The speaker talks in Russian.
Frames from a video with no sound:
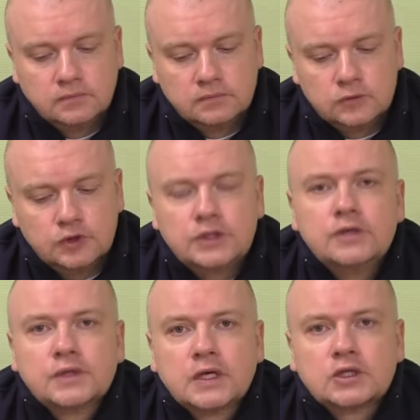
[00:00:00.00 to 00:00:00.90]
Ну, Стив
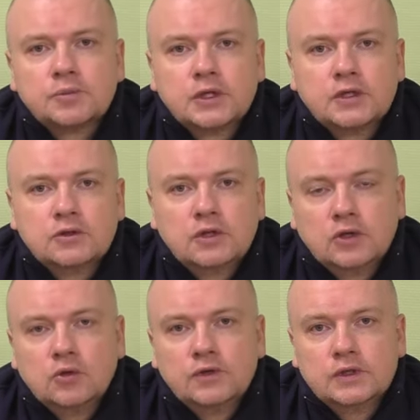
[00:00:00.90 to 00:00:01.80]
также подойдет для
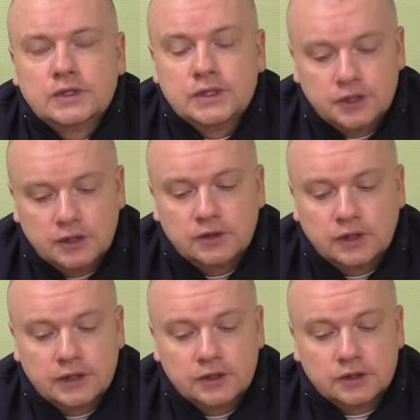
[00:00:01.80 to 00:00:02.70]
ловли на течение,
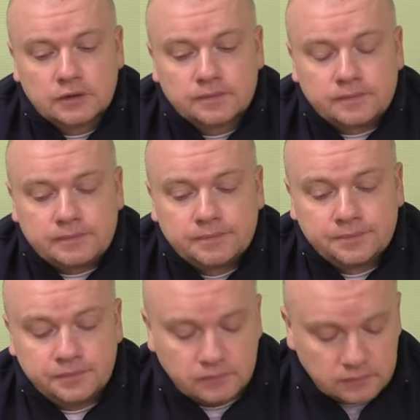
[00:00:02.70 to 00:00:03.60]
конечно
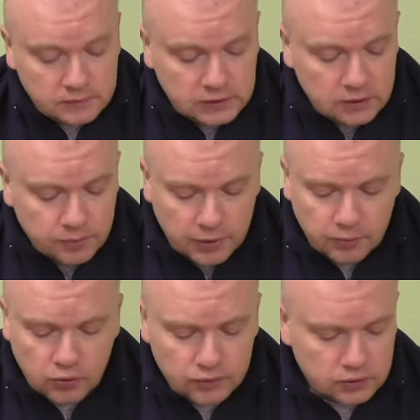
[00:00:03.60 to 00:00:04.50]
по
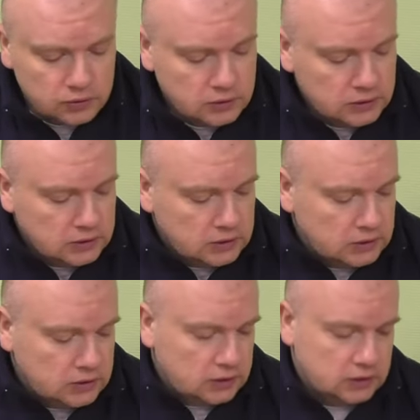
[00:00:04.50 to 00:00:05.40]
поводу
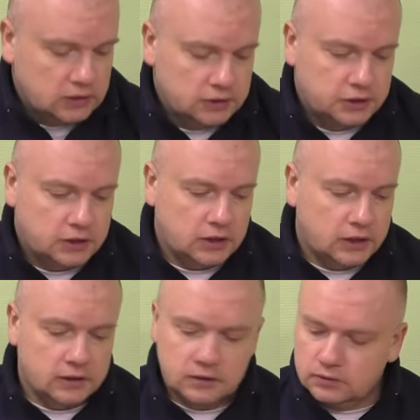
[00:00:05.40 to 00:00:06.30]
э,
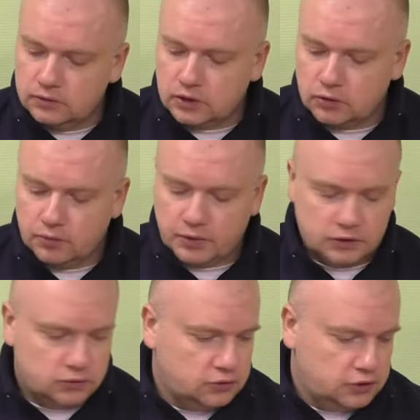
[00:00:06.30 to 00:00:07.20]
чехла. Ну, вот такой
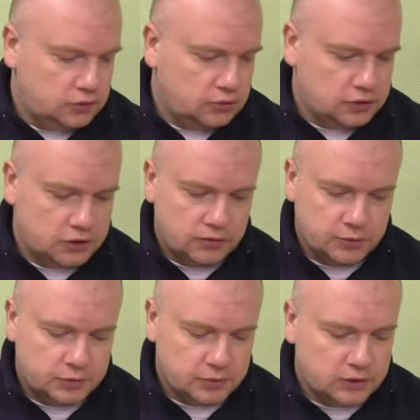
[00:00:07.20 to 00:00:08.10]
простой чехольчик, в
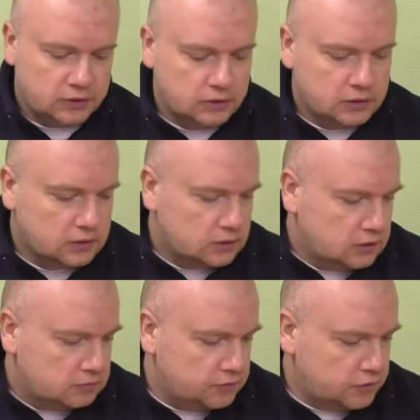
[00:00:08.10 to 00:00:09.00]
общем-то,
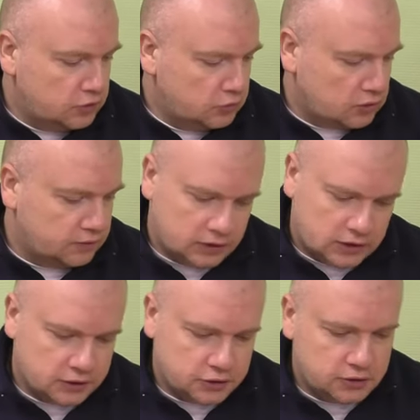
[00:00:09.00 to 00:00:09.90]
велюровый,
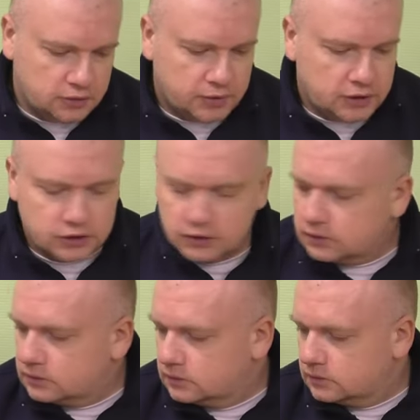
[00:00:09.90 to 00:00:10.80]
качественно прошит.
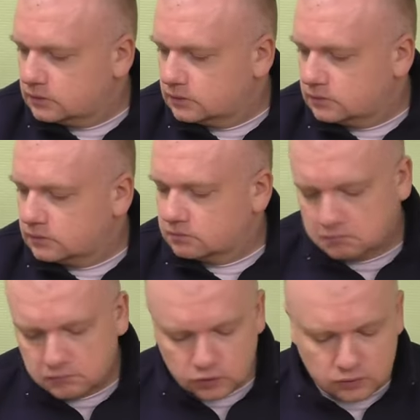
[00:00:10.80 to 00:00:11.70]

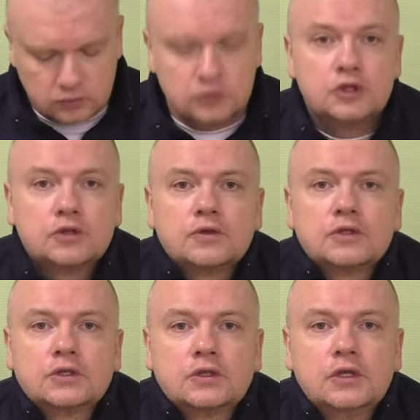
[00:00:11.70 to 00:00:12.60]
Ну, ничего
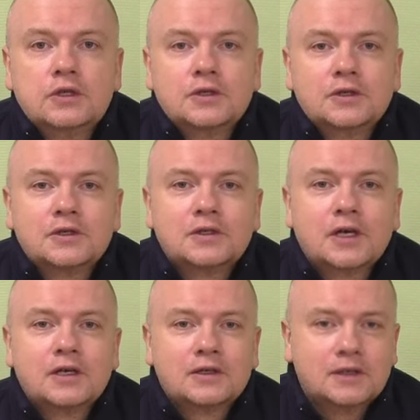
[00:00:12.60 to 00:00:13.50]
здесь, э,
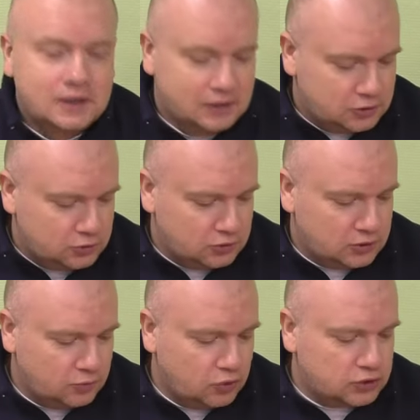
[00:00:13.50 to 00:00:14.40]
да, что-то
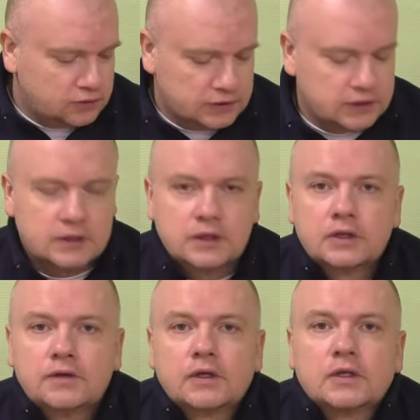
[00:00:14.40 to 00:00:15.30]
большего сказать,
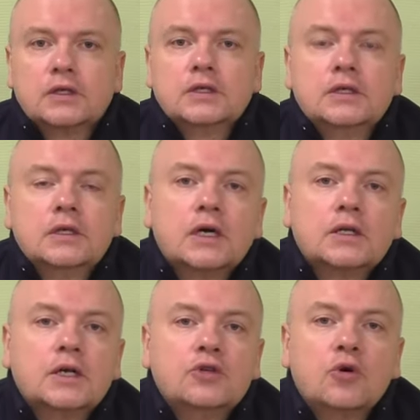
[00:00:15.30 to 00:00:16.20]
наверное, о, ней, о,
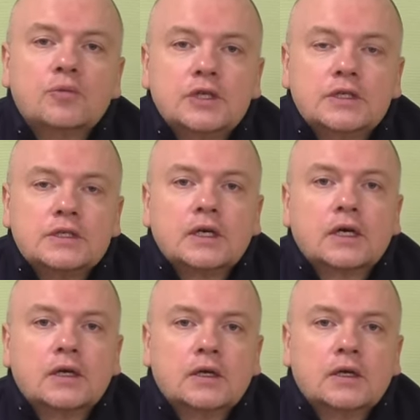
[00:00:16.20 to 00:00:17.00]
о нем нельзя.